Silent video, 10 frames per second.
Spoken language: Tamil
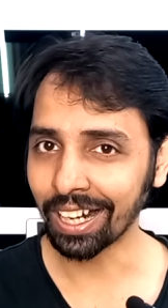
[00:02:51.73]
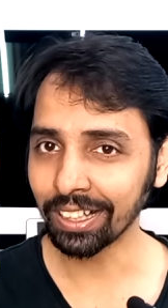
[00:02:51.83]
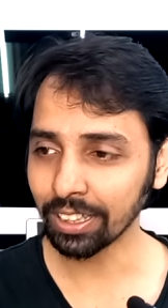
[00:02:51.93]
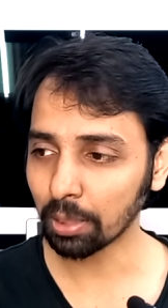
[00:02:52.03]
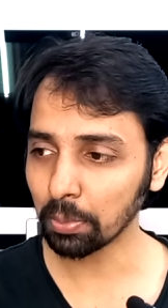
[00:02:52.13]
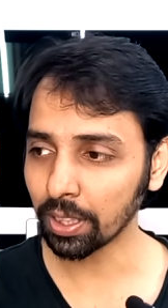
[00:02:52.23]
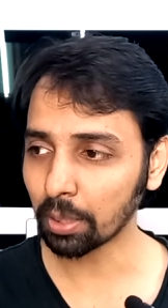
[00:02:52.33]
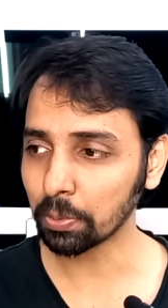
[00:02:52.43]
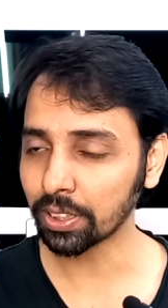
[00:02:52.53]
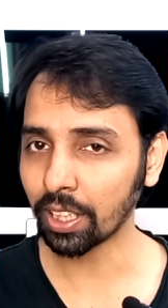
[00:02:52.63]
ஆனால் நம்மளை
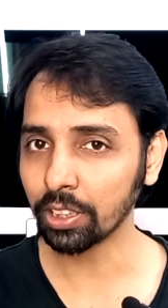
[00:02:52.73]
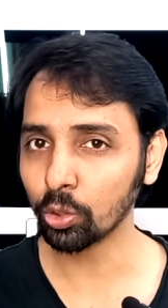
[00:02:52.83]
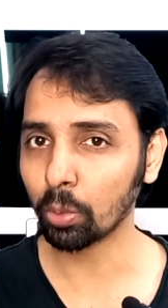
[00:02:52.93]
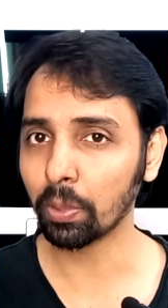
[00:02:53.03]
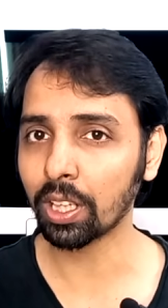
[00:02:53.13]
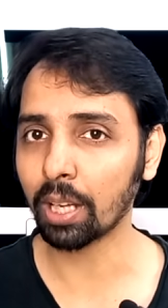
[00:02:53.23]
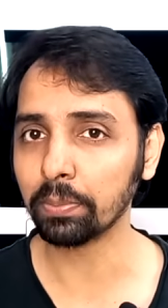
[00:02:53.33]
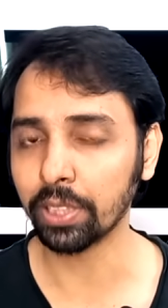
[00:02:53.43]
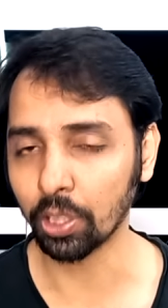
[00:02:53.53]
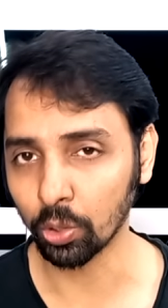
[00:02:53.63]
நம்ம தனித்துவமாக
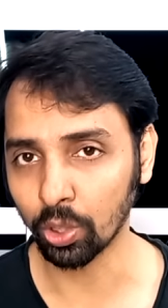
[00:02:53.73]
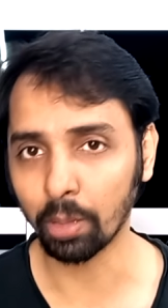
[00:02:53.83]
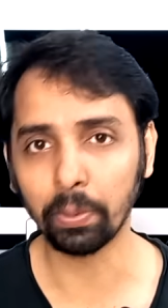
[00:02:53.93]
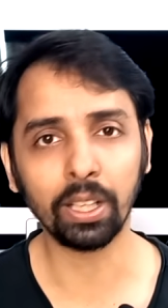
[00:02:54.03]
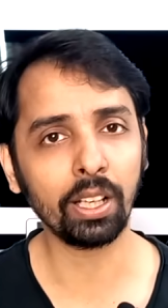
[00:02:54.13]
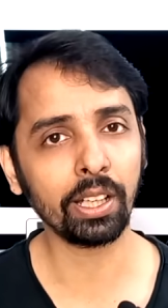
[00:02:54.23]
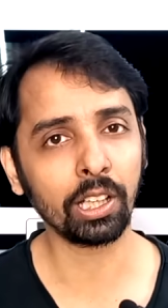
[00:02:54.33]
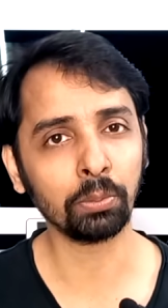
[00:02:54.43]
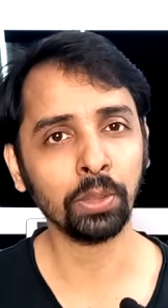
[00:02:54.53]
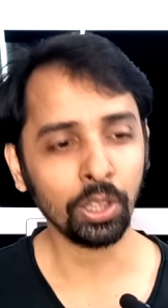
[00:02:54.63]
காமிச்சிக்கணும் அப்படின்ற
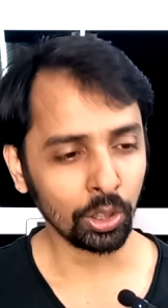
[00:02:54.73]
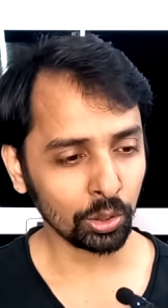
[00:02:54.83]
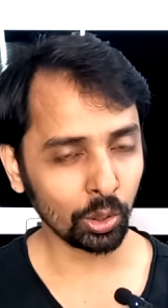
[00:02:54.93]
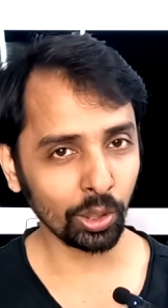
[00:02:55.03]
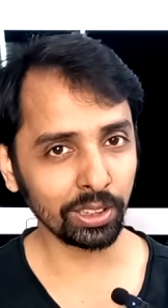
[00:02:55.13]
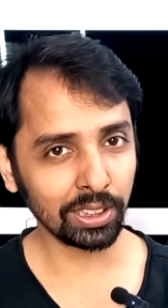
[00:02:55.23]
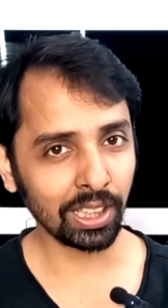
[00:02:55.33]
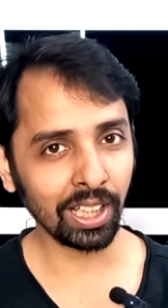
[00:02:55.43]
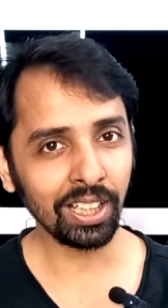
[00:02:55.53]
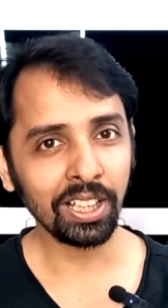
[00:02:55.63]
எண்ணம் ஸோ
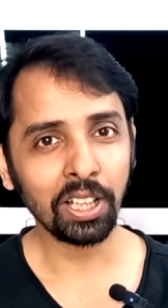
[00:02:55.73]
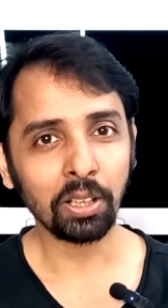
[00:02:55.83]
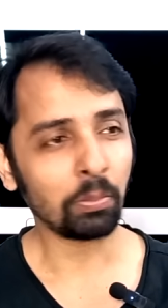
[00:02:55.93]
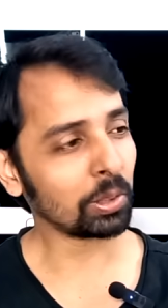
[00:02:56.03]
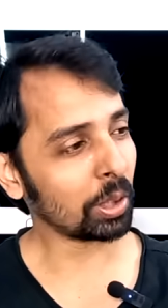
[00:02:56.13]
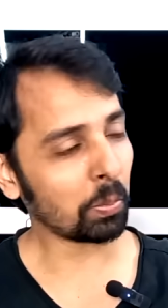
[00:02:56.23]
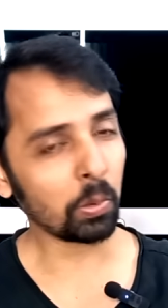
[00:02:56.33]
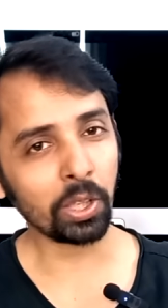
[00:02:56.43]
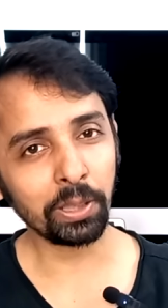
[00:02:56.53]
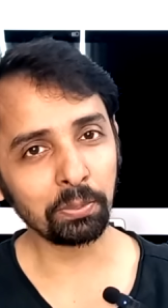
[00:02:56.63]
இதுதான் முதல்ல
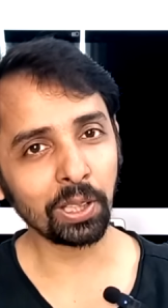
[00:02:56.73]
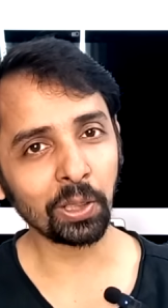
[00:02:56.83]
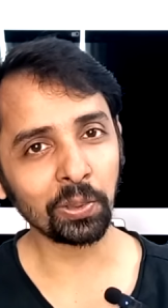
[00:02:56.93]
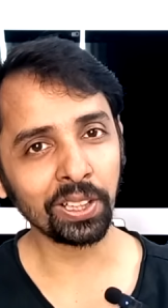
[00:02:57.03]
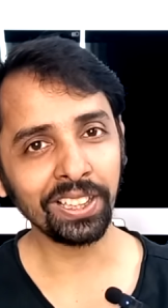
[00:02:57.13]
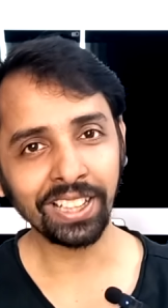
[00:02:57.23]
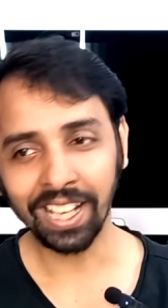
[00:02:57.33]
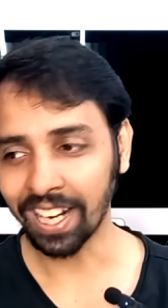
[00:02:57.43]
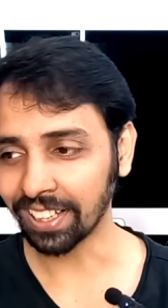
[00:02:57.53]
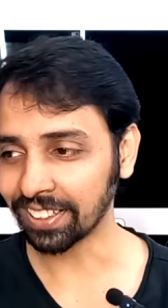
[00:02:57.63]
புட்டிம் டவுனு
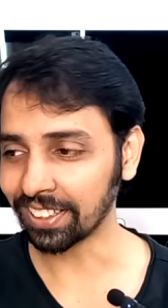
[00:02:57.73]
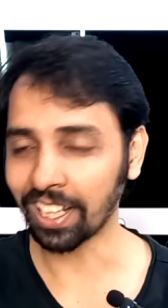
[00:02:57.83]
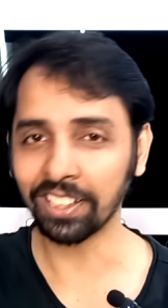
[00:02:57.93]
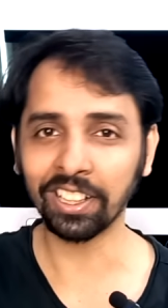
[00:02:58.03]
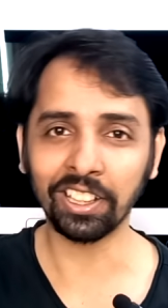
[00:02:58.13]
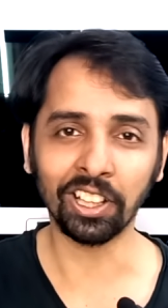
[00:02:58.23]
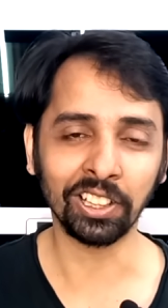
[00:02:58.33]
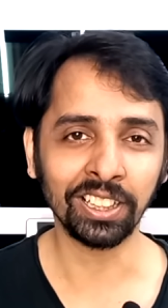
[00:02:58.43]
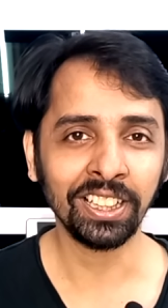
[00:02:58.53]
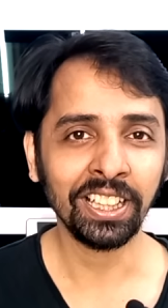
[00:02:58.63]
அடுத்தது அண்டர்
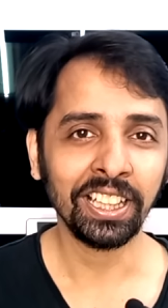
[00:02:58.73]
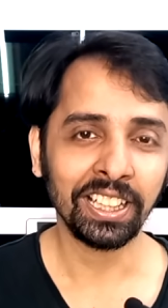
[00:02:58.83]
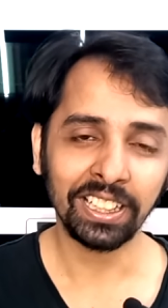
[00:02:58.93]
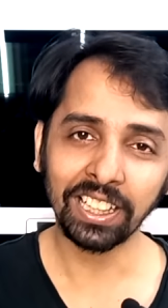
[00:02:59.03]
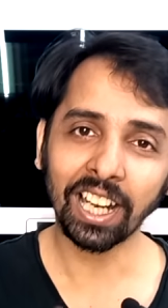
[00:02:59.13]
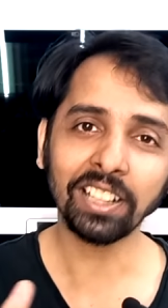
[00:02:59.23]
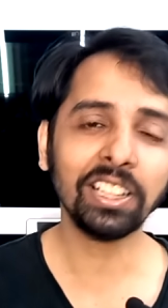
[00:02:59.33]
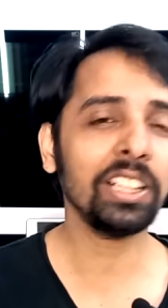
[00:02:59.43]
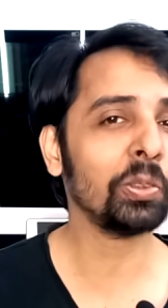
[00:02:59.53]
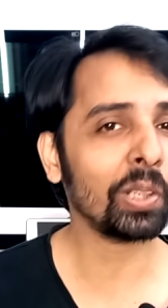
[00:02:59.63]
டாக் இதுக்கு
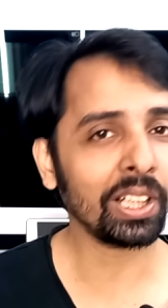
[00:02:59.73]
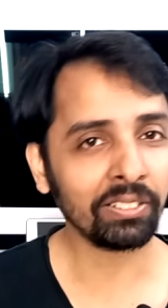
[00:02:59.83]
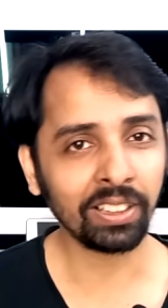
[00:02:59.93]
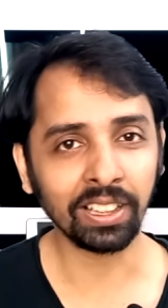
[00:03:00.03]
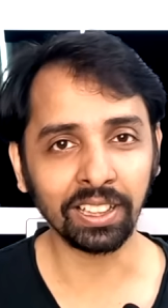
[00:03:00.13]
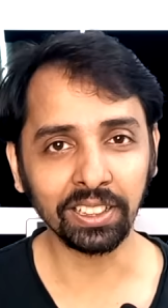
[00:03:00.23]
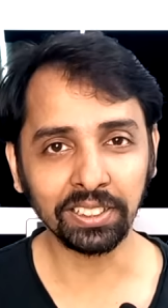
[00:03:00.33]
அடுத்தது ஒரு லெவல் இருக்குது